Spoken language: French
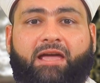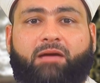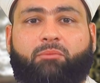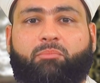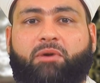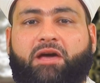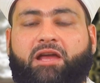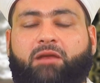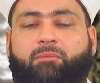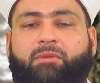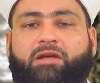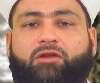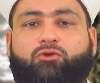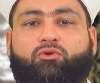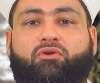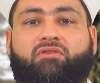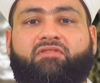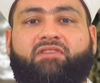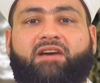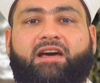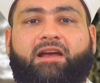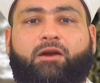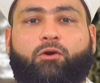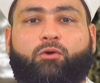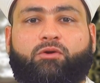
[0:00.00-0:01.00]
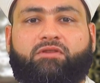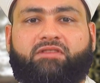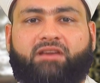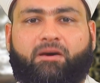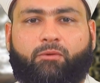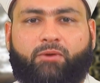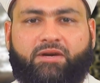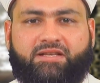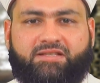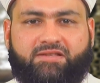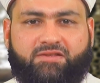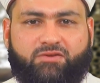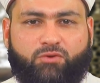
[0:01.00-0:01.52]
et permis de faire le
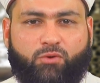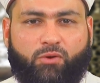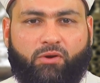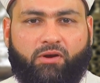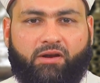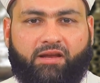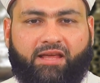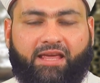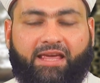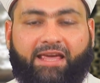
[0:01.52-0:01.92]
tawassul,